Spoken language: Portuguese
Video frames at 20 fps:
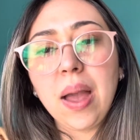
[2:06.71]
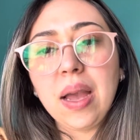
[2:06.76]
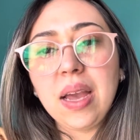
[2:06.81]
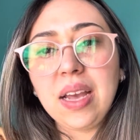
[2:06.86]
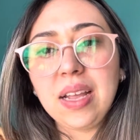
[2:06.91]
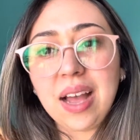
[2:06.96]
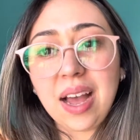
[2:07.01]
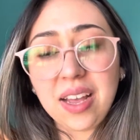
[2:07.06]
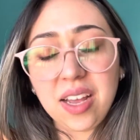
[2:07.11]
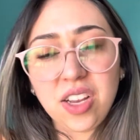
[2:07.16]

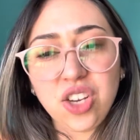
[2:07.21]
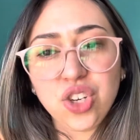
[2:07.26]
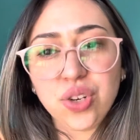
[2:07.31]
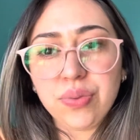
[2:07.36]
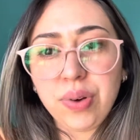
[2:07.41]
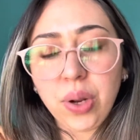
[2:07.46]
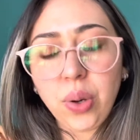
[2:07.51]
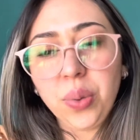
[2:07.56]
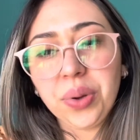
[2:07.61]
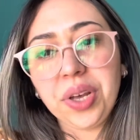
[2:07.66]
E aí a gente
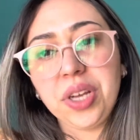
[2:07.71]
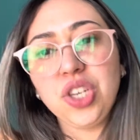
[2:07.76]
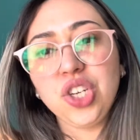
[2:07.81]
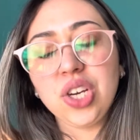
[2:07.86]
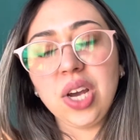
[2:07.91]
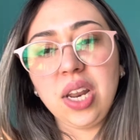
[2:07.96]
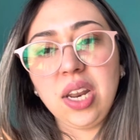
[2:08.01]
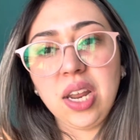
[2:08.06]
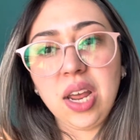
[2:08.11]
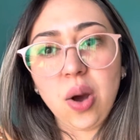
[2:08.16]
falou que a gente
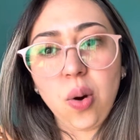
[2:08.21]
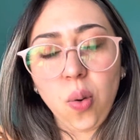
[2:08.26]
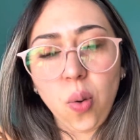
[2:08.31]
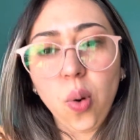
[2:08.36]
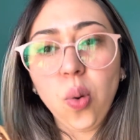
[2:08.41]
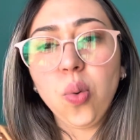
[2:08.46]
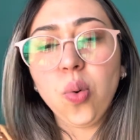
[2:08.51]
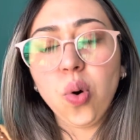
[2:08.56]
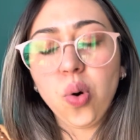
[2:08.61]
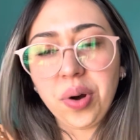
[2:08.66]
queria
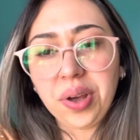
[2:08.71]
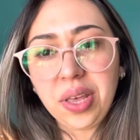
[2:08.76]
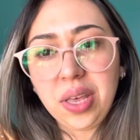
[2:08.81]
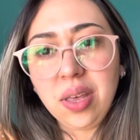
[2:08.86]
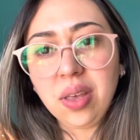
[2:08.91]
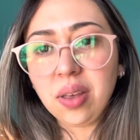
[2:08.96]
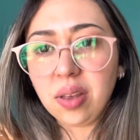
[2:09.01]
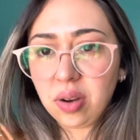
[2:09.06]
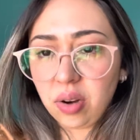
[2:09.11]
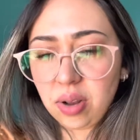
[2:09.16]
ou o
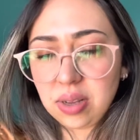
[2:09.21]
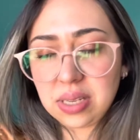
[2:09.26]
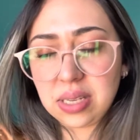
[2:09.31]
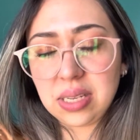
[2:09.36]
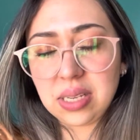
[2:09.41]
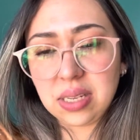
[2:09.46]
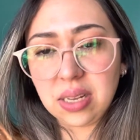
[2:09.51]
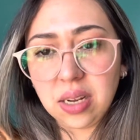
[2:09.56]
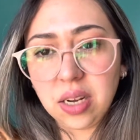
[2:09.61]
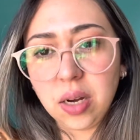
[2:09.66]
Goin, que nós
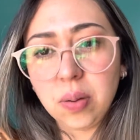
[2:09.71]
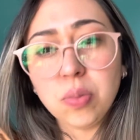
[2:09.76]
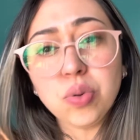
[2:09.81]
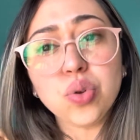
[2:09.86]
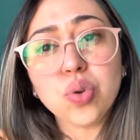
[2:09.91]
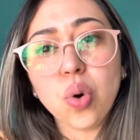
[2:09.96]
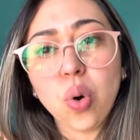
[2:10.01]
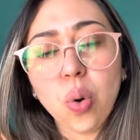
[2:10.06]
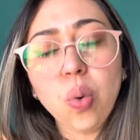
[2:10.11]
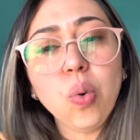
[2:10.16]
estamos,
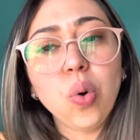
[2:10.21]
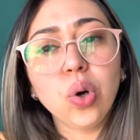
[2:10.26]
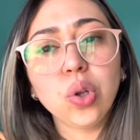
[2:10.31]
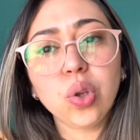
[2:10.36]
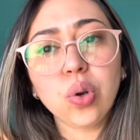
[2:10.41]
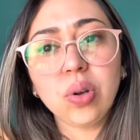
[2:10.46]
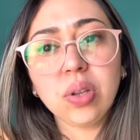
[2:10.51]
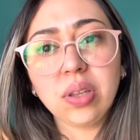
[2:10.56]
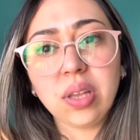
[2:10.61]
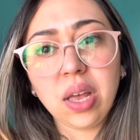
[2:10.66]
ou
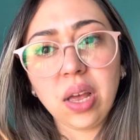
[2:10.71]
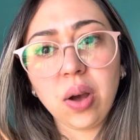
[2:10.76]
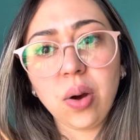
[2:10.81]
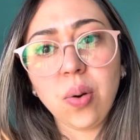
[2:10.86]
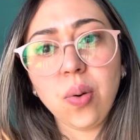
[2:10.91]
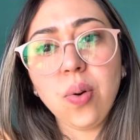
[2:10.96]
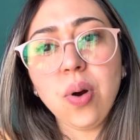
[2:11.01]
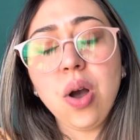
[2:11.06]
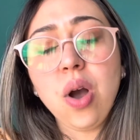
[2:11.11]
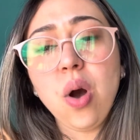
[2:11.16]
outro
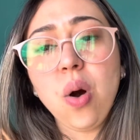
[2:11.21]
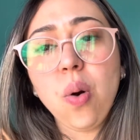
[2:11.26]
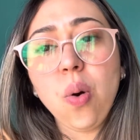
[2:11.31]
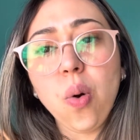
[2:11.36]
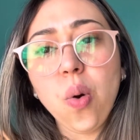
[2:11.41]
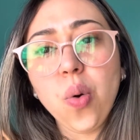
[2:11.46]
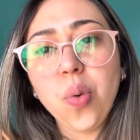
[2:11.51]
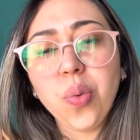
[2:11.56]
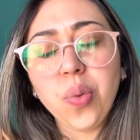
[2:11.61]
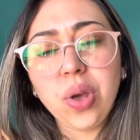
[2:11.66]
hotel,
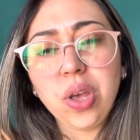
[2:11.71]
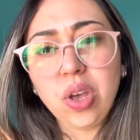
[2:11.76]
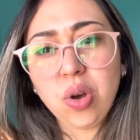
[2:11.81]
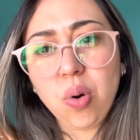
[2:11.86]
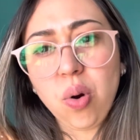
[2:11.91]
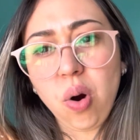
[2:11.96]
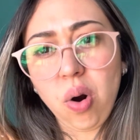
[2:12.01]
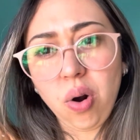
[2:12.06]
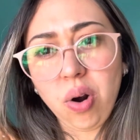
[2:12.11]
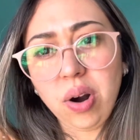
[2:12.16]
ou
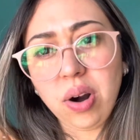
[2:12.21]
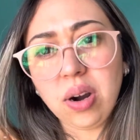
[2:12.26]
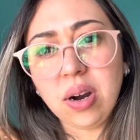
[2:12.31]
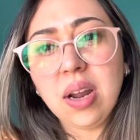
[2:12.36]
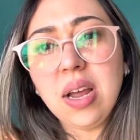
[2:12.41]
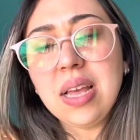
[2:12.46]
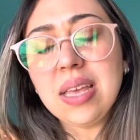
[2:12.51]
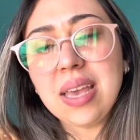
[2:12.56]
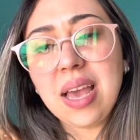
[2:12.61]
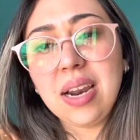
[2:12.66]
Incor,
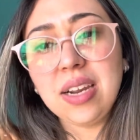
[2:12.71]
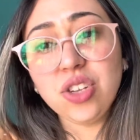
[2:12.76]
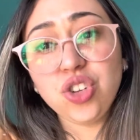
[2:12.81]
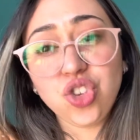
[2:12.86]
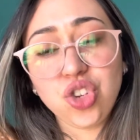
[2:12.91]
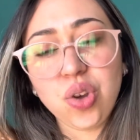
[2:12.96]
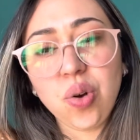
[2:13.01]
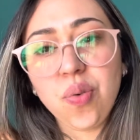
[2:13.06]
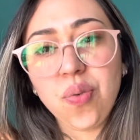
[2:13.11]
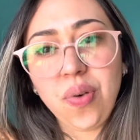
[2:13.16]
que eles
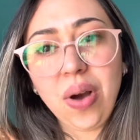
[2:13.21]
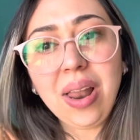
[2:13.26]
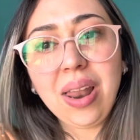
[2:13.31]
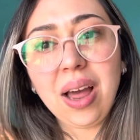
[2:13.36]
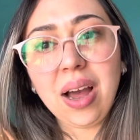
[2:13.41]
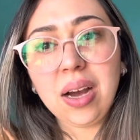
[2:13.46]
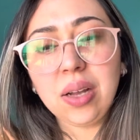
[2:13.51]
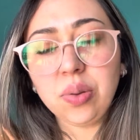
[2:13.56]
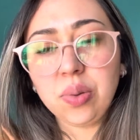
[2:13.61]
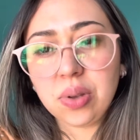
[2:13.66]
tinham
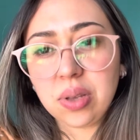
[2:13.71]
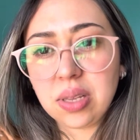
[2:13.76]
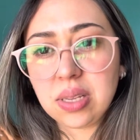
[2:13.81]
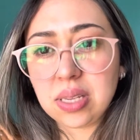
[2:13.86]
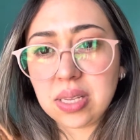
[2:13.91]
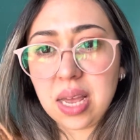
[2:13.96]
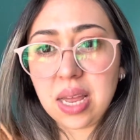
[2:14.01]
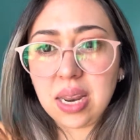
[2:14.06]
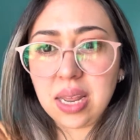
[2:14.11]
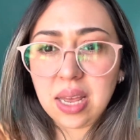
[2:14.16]
falado que
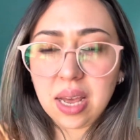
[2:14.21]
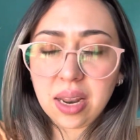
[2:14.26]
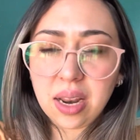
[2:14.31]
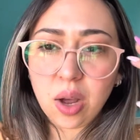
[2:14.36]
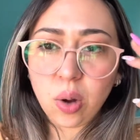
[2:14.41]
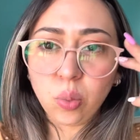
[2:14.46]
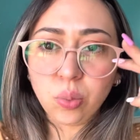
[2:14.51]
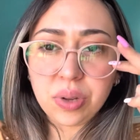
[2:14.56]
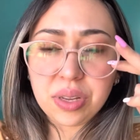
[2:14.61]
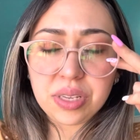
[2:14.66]
seria,
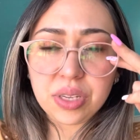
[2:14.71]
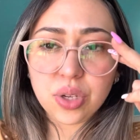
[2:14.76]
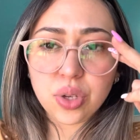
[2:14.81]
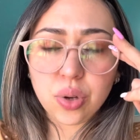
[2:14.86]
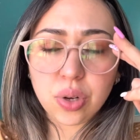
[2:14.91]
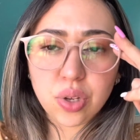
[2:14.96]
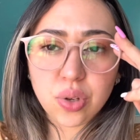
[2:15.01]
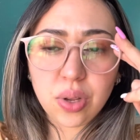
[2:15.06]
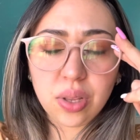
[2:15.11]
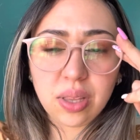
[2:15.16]
né, um desses
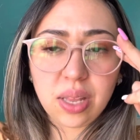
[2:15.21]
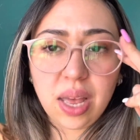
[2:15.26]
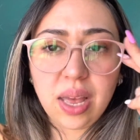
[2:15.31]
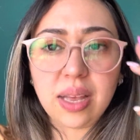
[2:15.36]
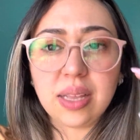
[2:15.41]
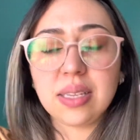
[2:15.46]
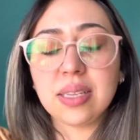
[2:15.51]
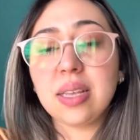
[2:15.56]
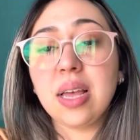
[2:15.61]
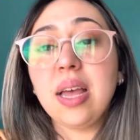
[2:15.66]
dois
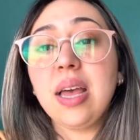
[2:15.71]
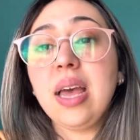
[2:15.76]
hotéis.